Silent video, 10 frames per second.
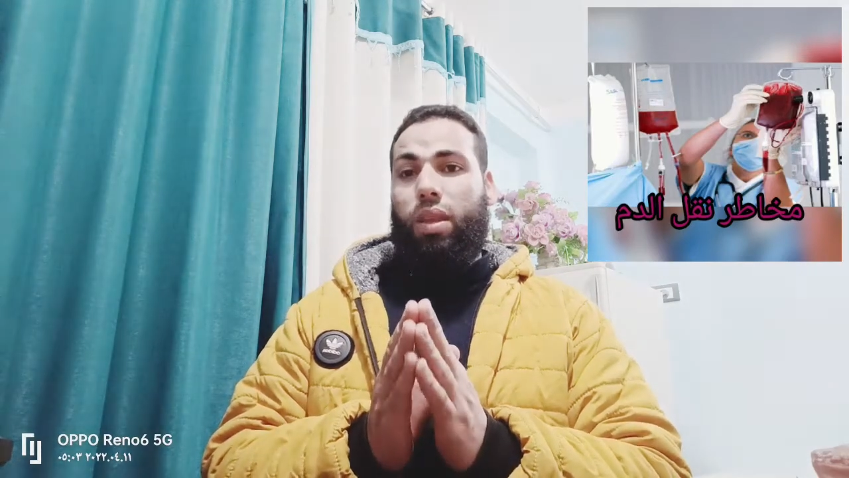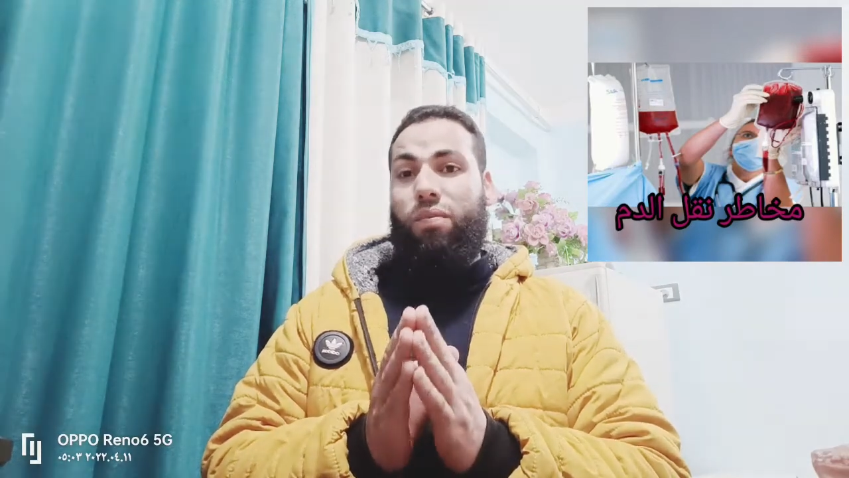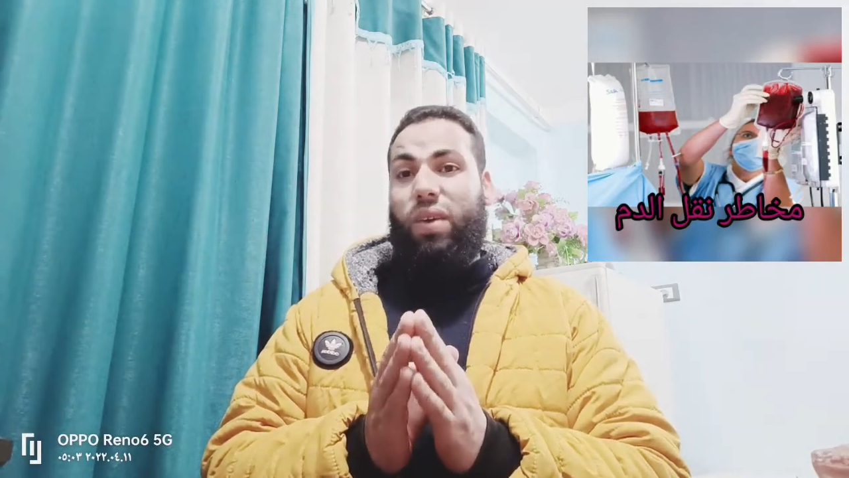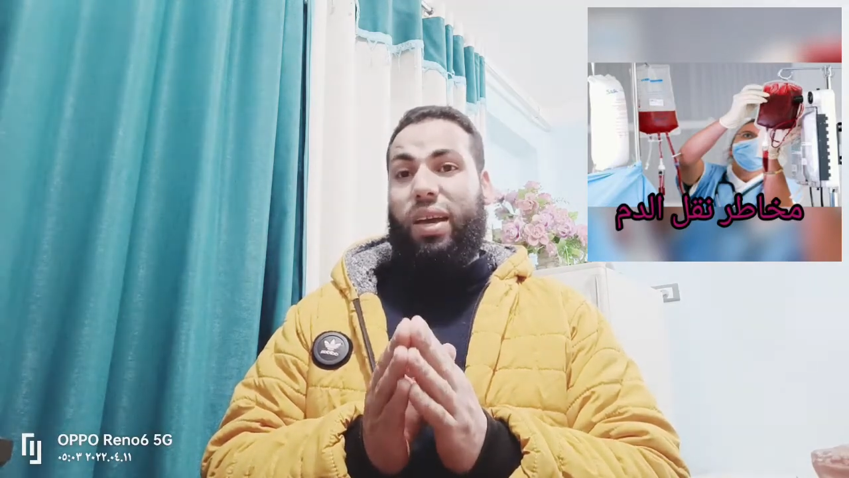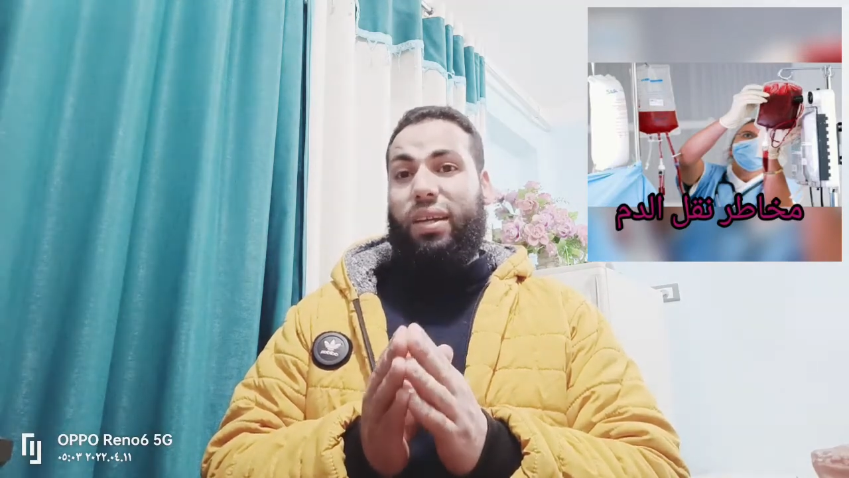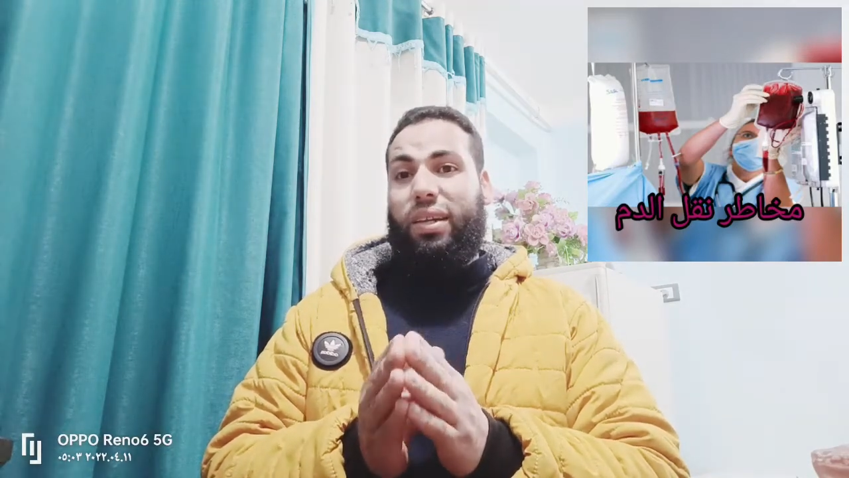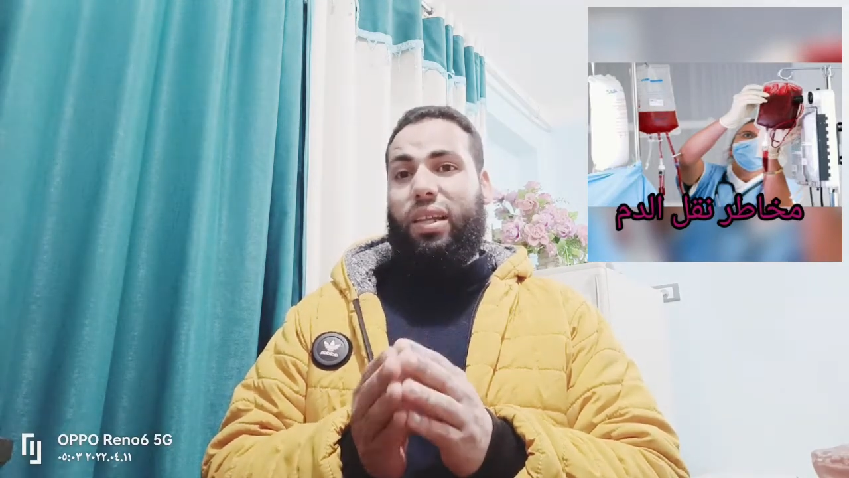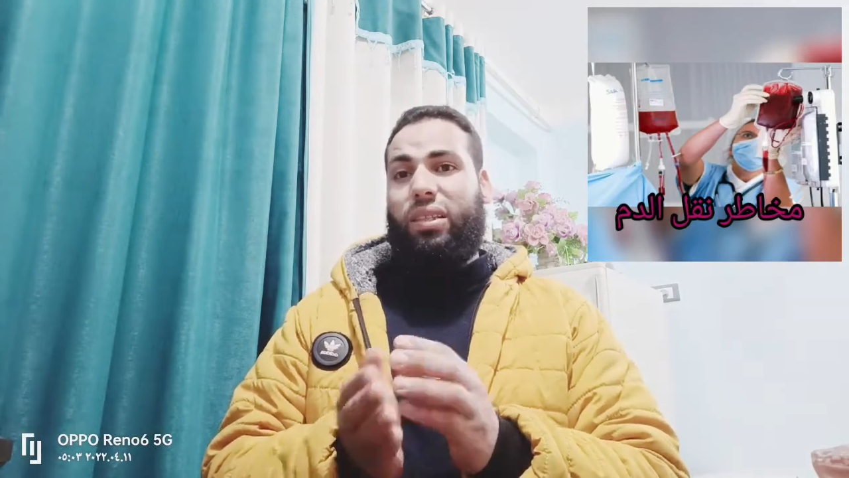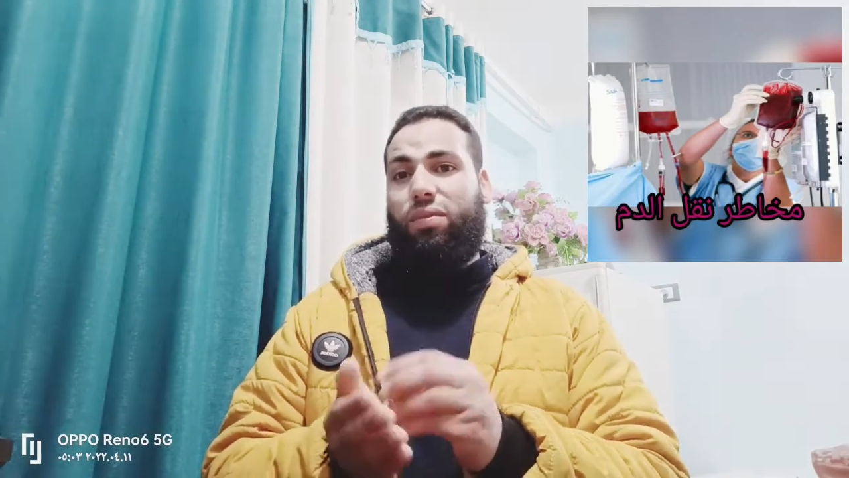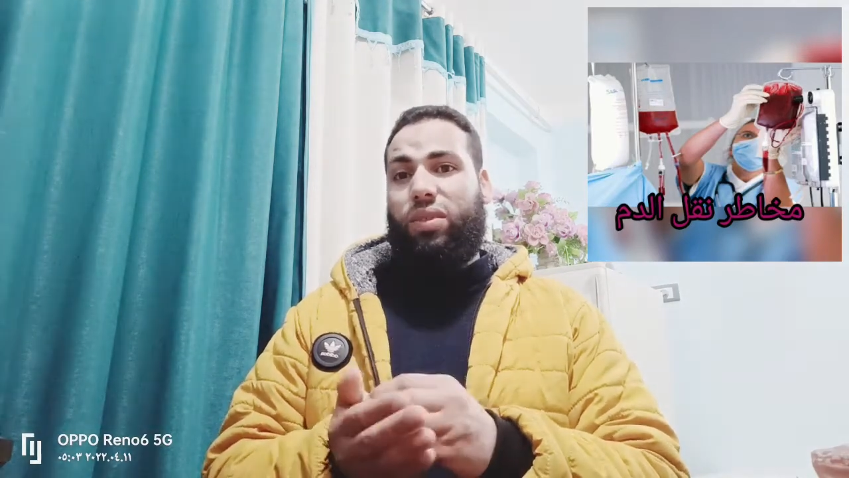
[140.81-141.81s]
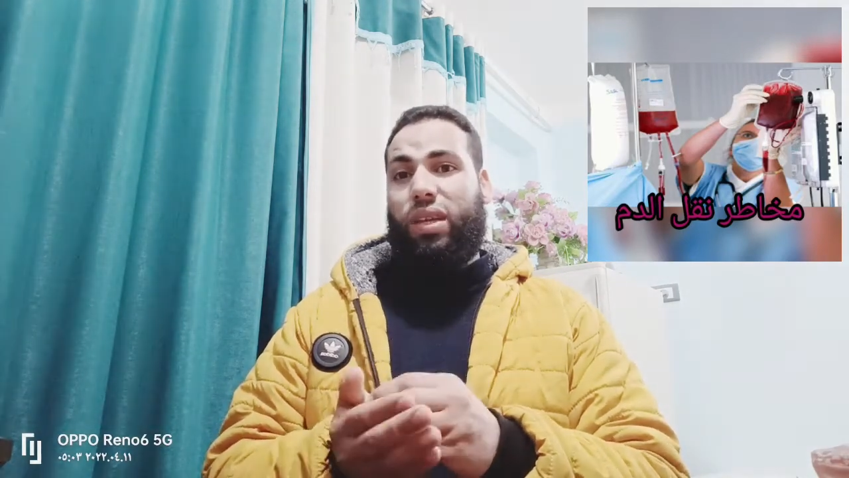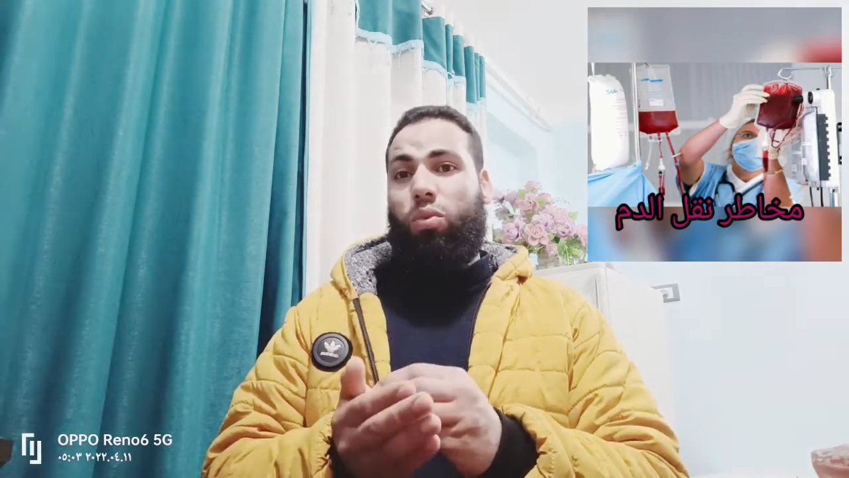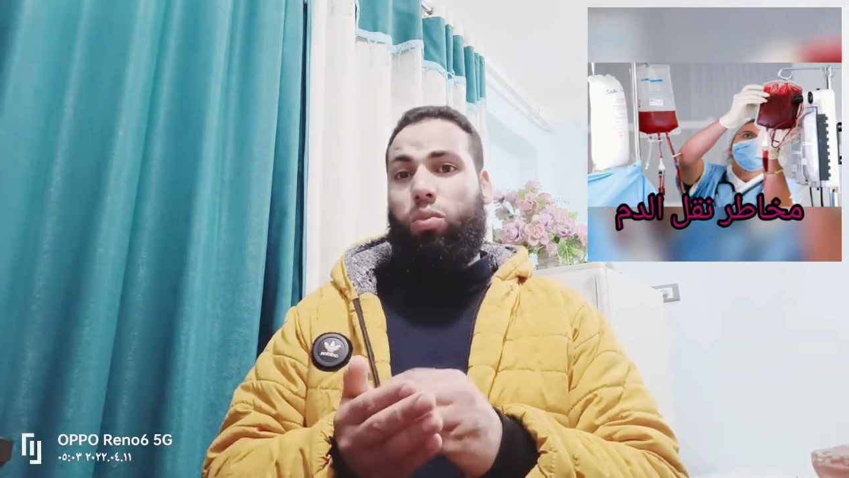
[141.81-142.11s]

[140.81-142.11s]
فالريلاتيفز او